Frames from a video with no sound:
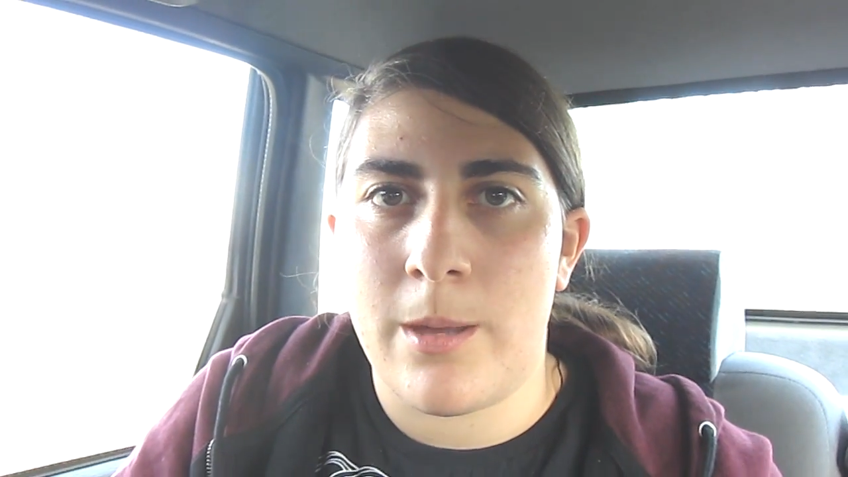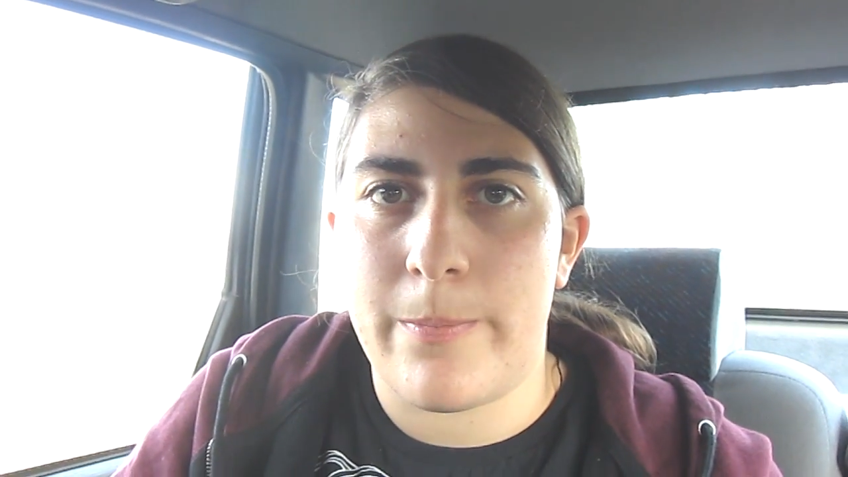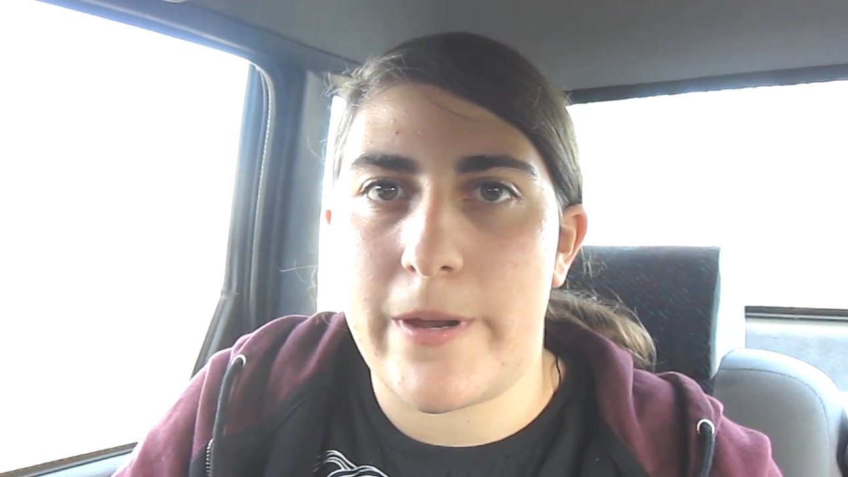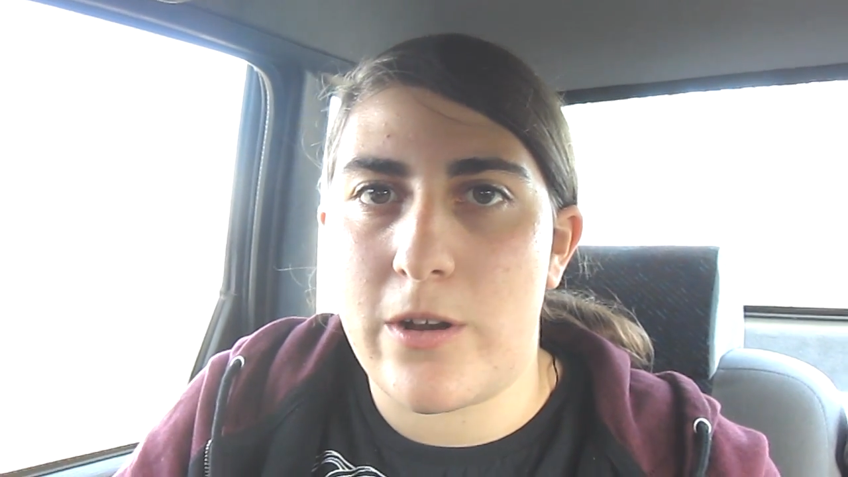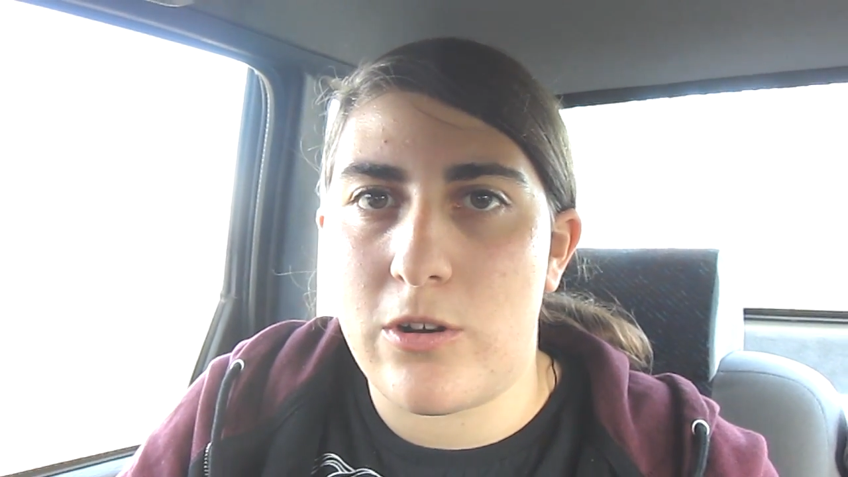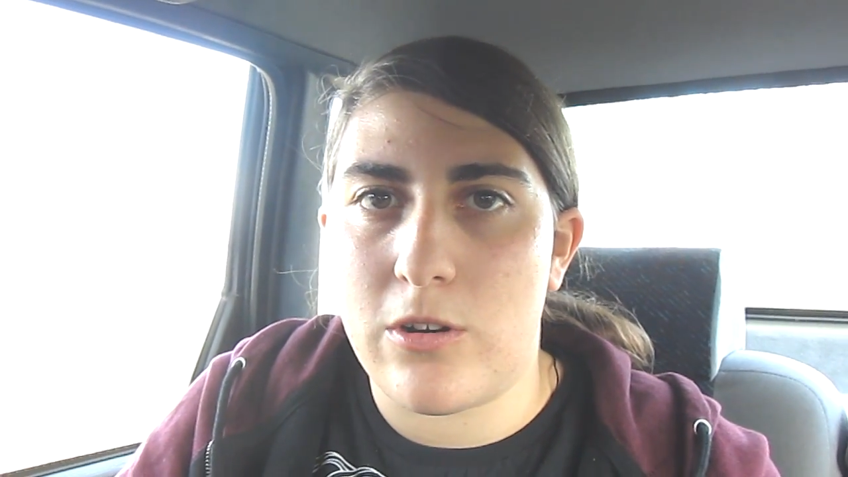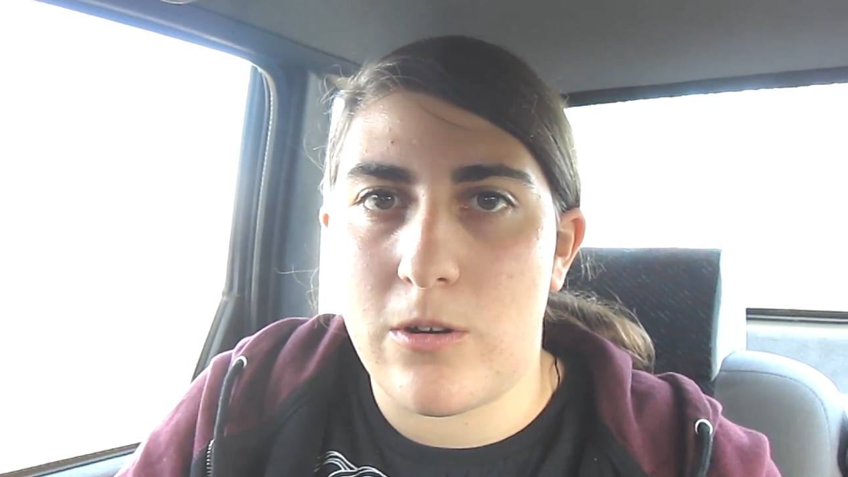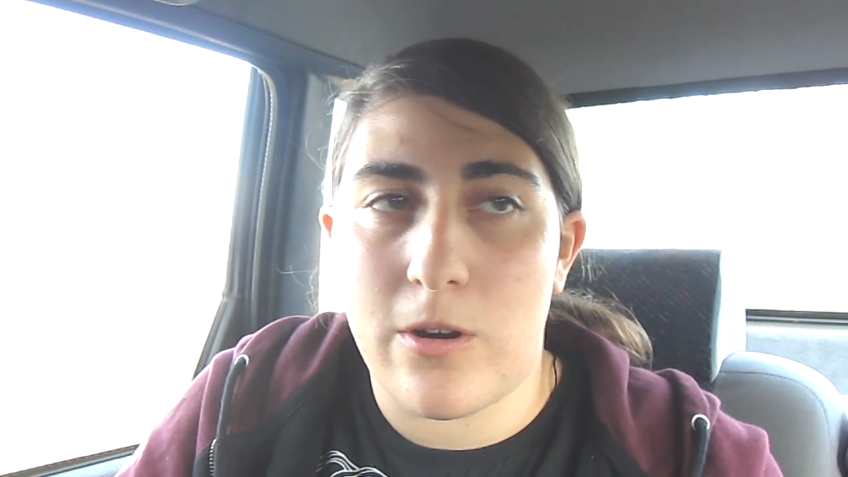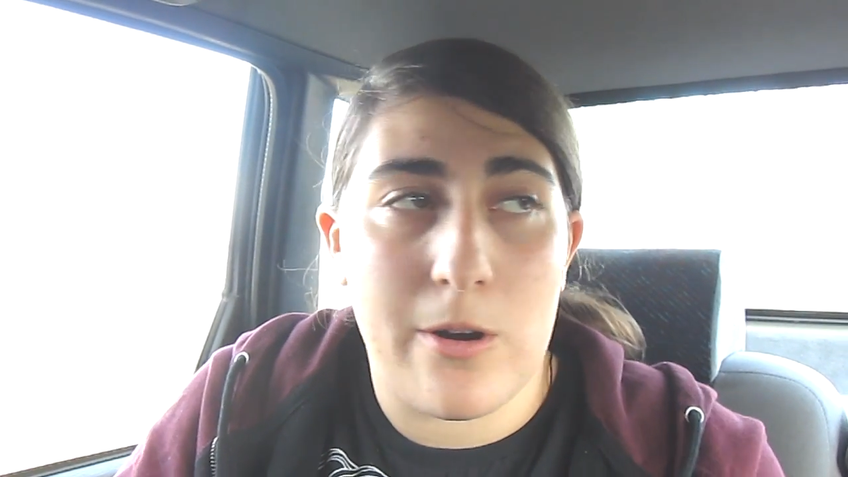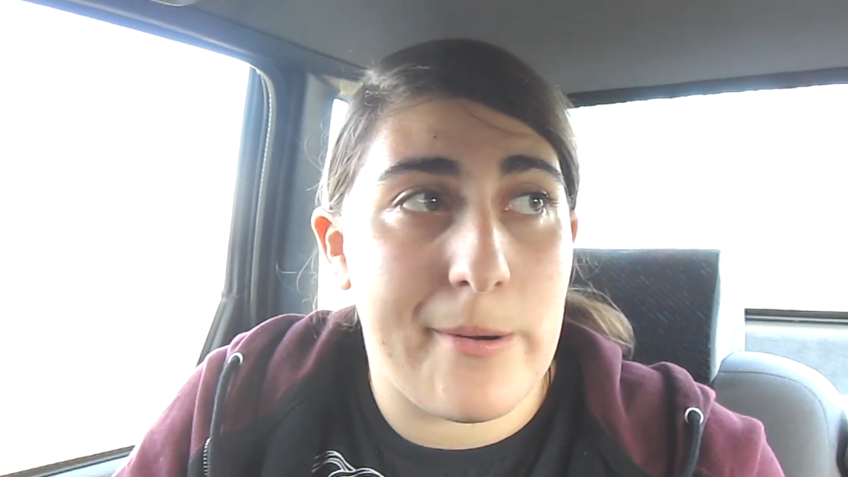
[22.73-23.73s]

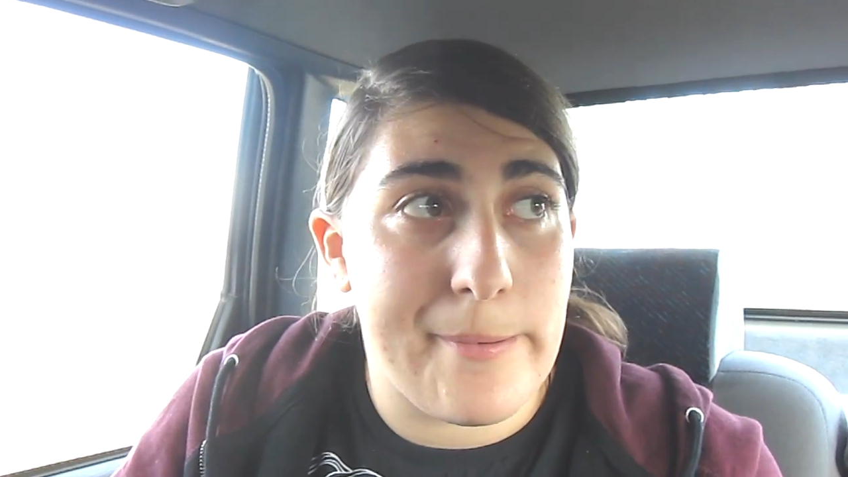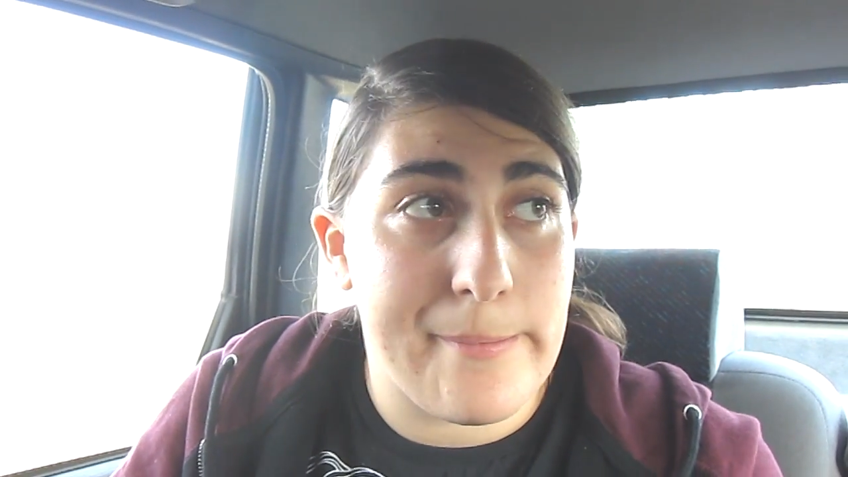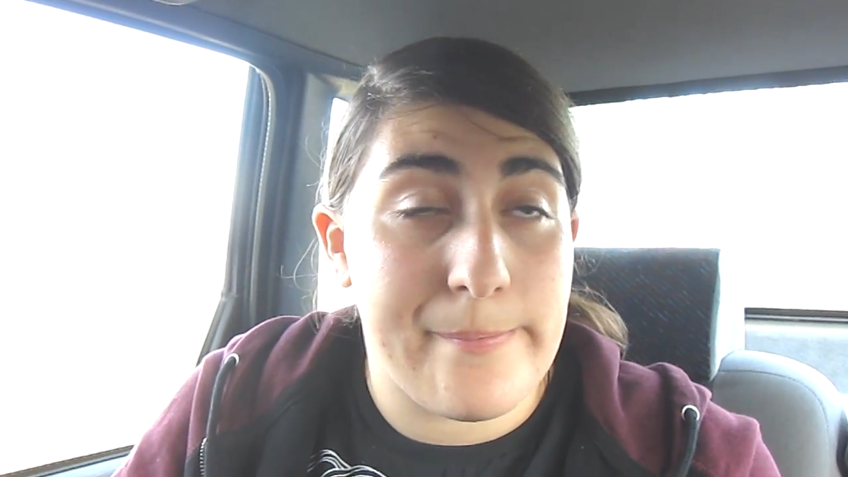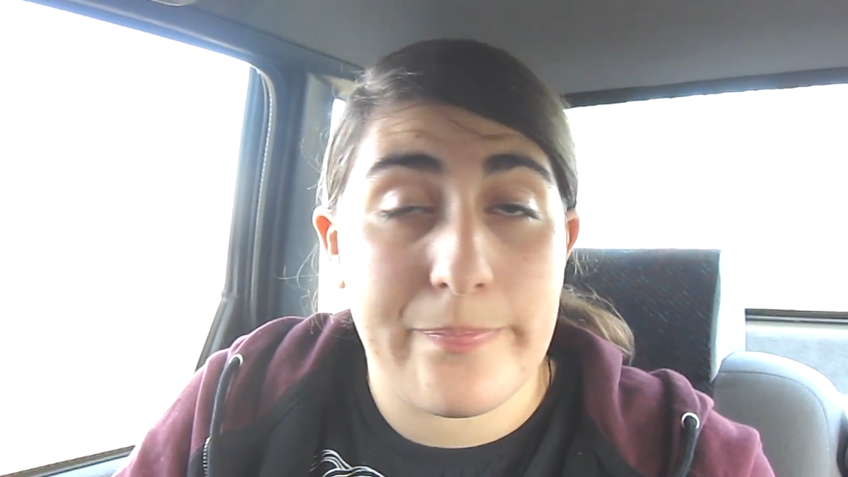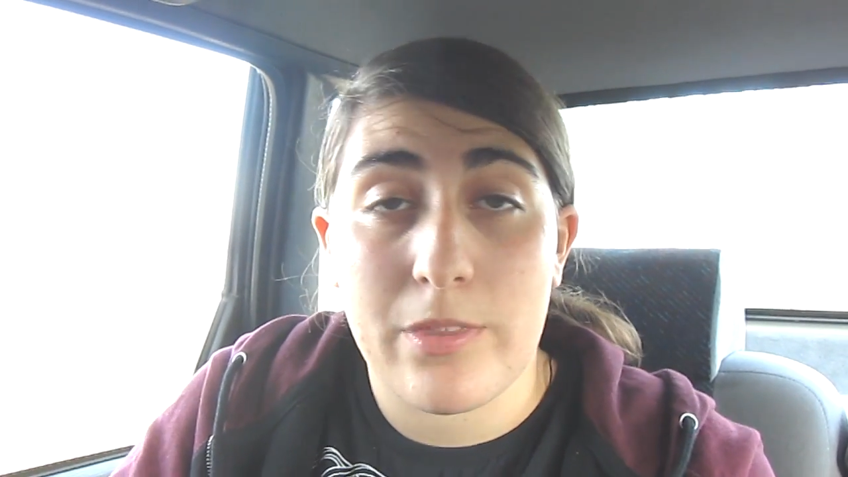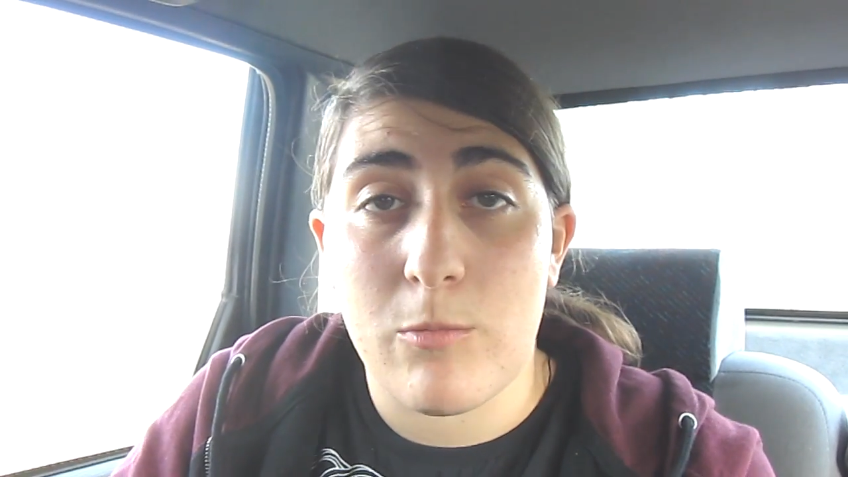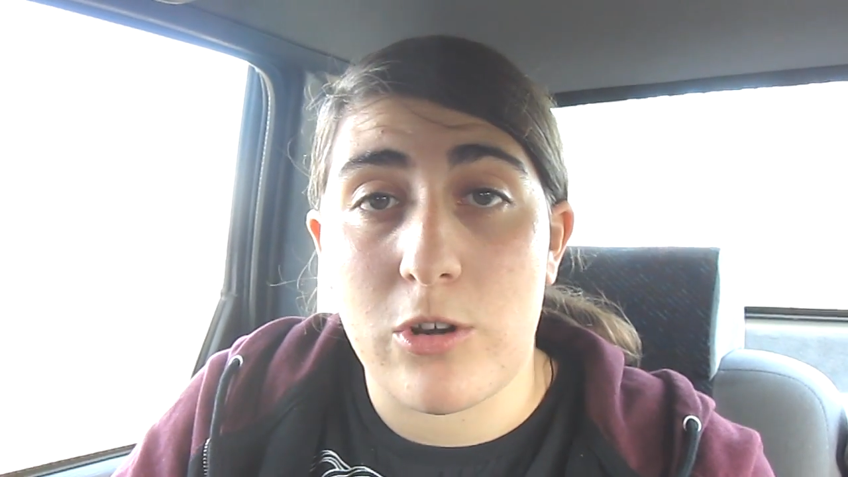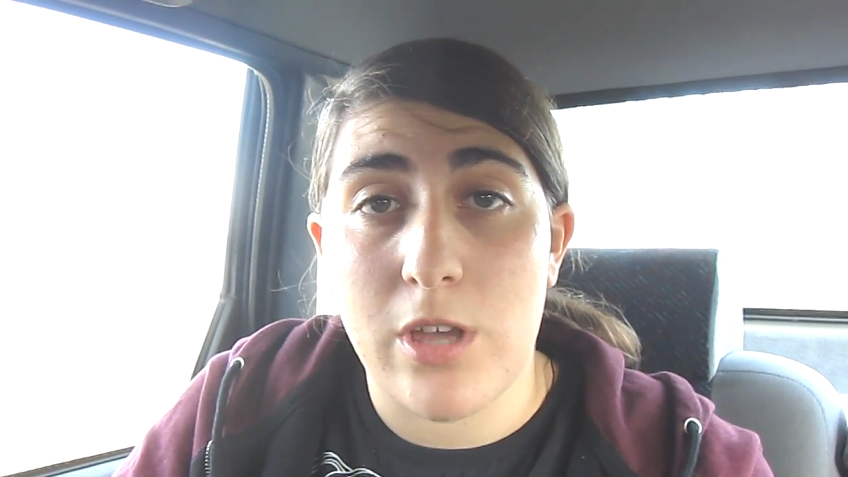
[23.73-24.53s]
Pero bueno,